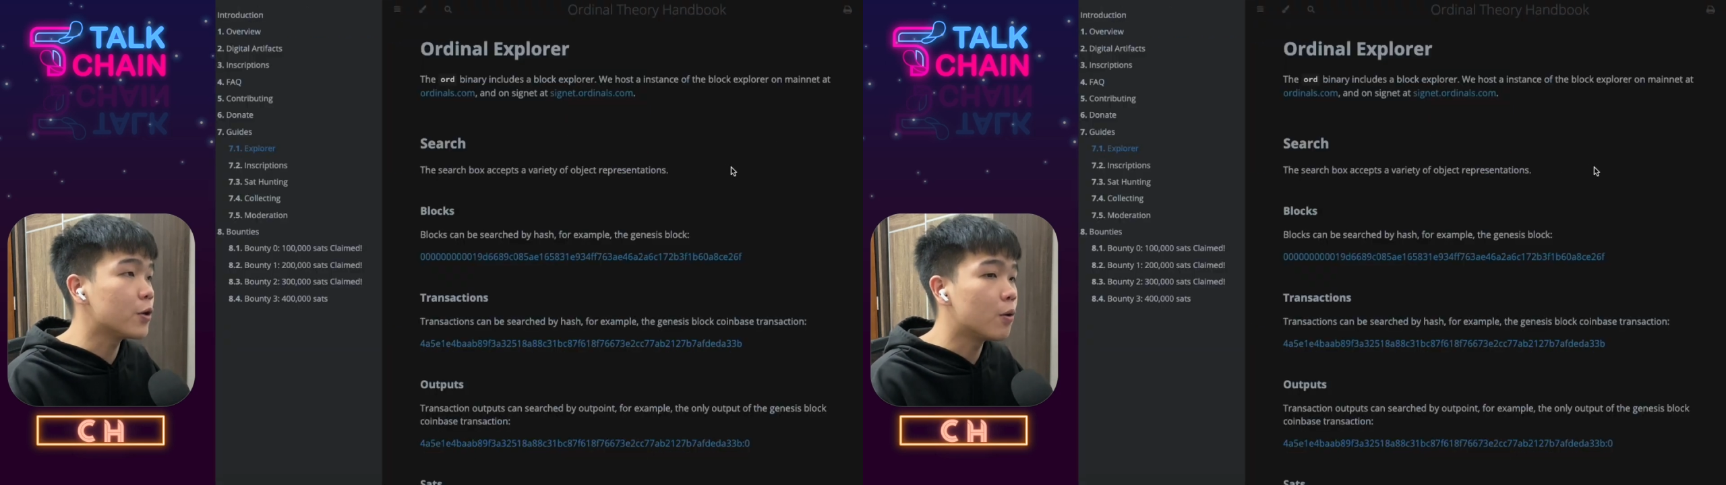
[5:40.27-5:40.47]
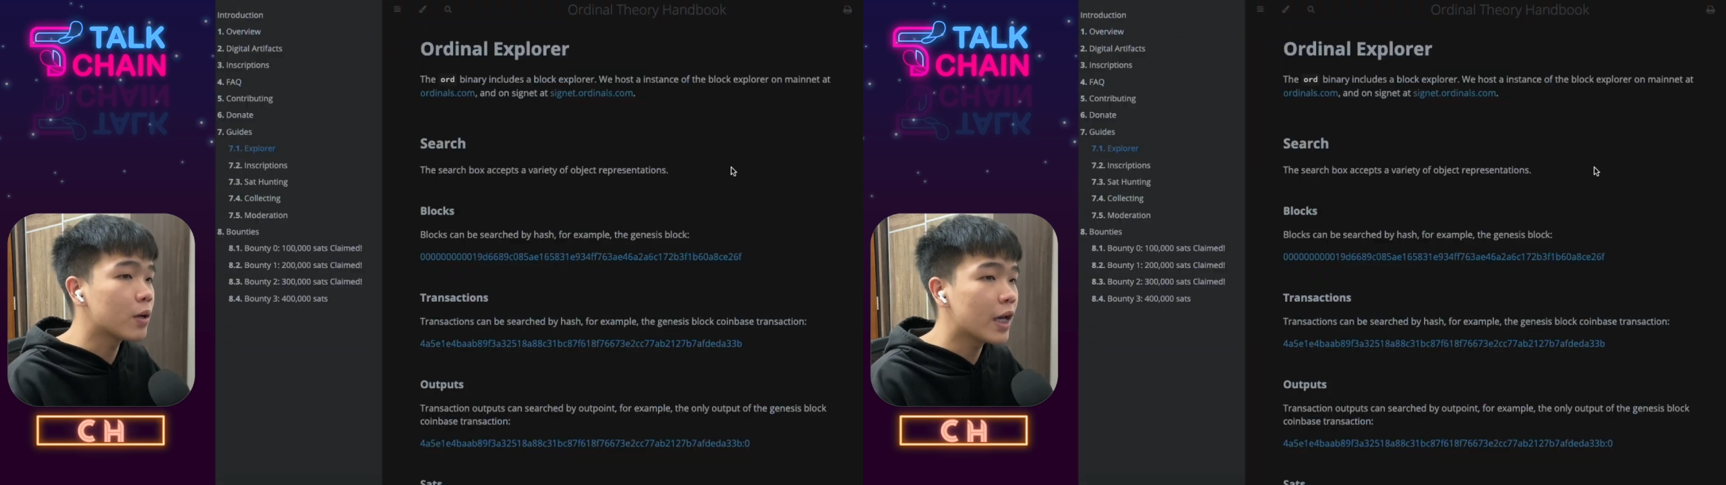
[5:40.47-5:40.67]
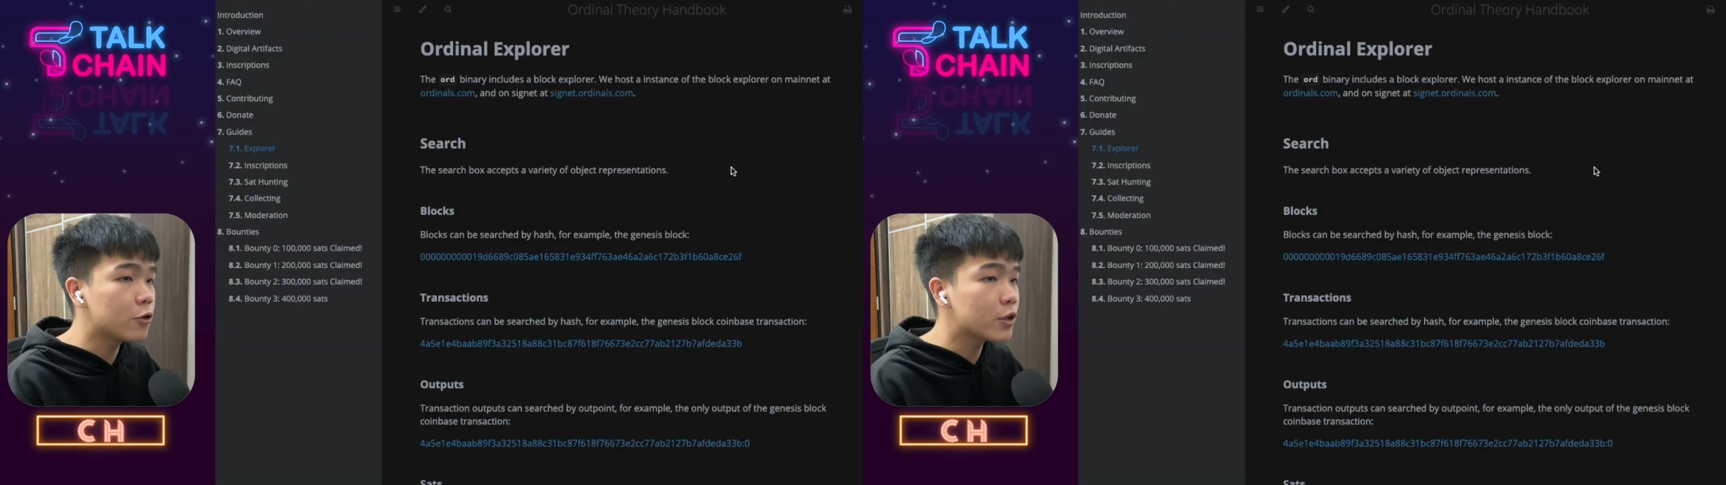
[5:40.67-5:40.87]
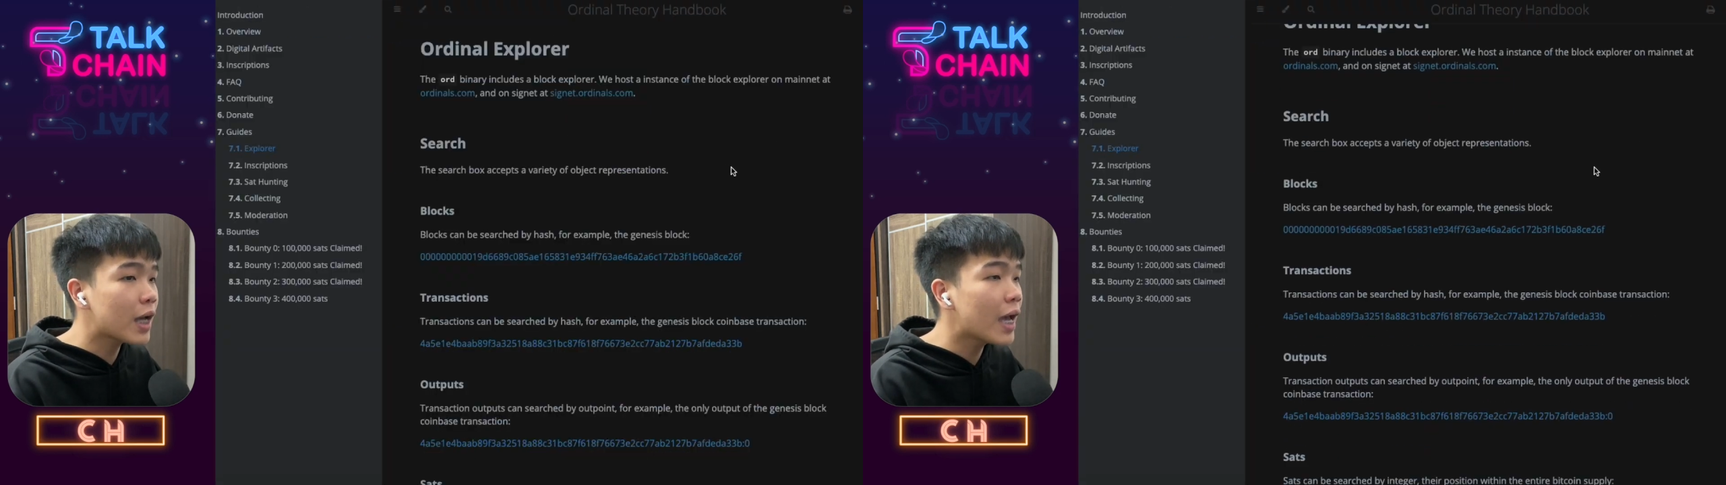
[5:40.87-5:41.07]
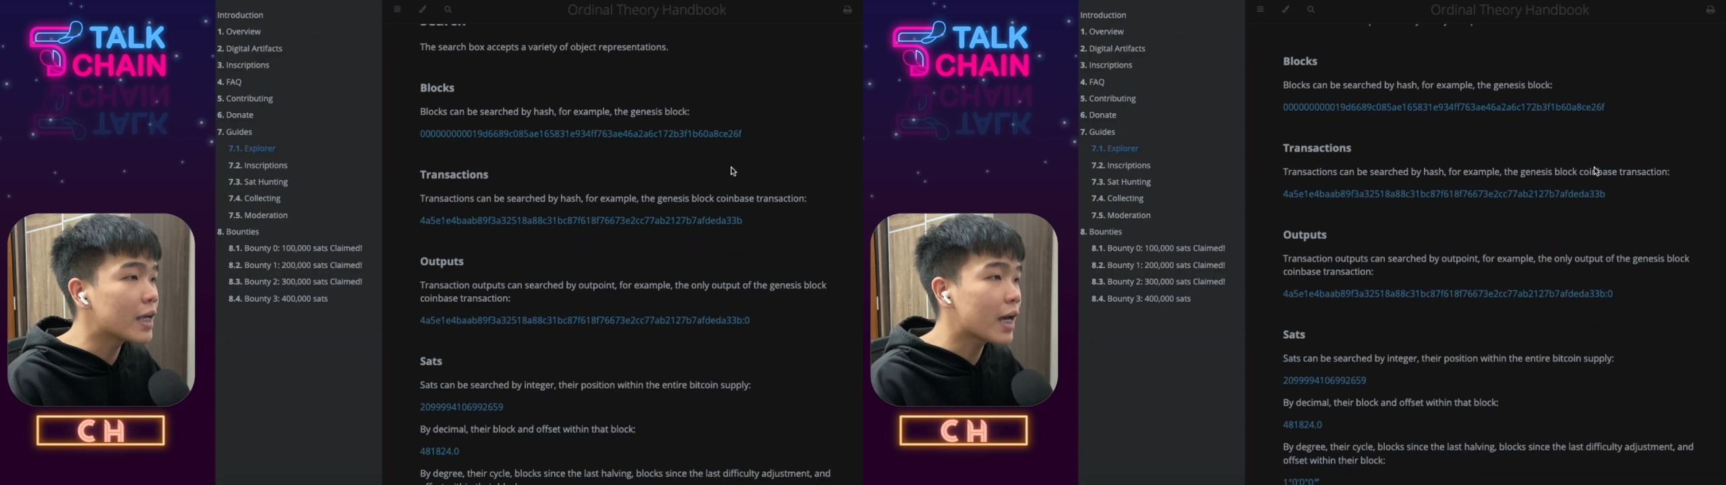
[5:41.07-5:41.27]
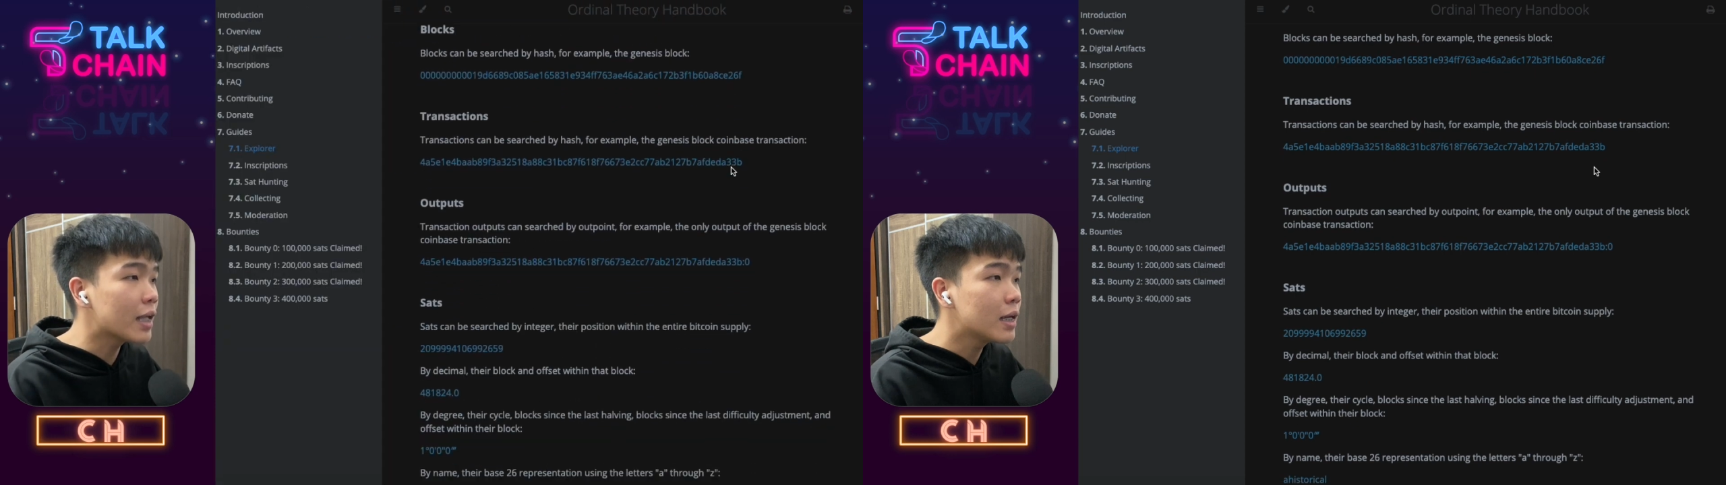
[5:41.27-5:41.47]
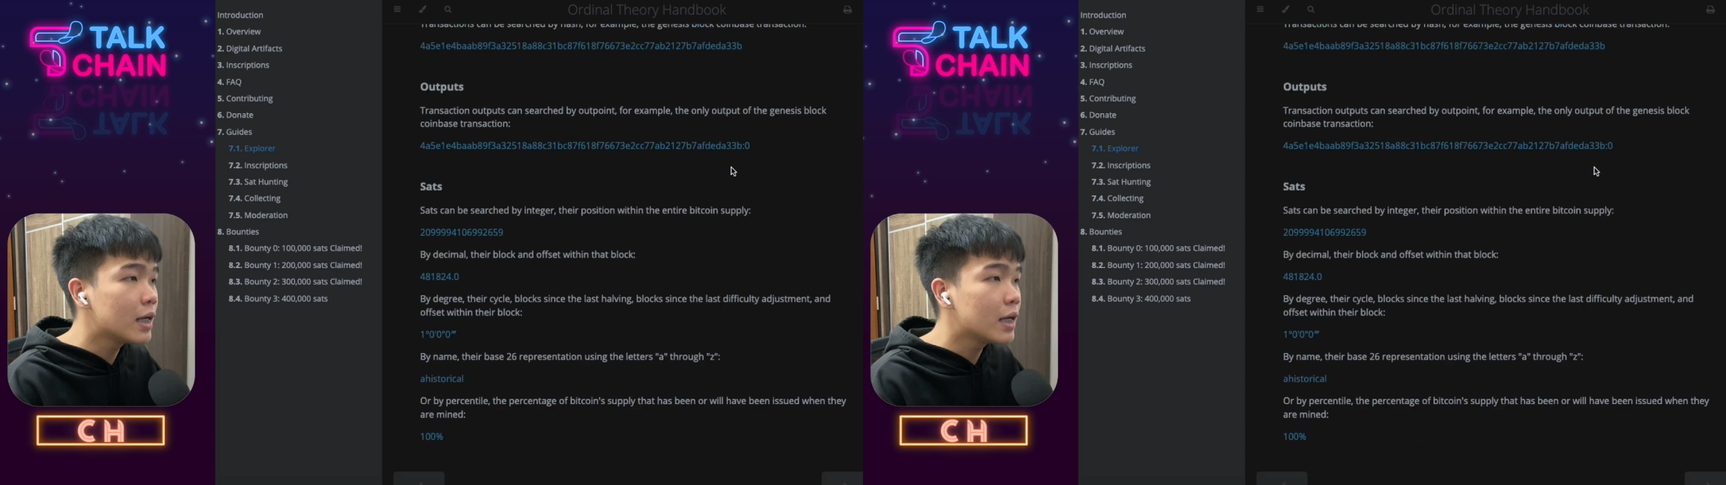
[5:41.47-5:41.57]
友可以去看一看，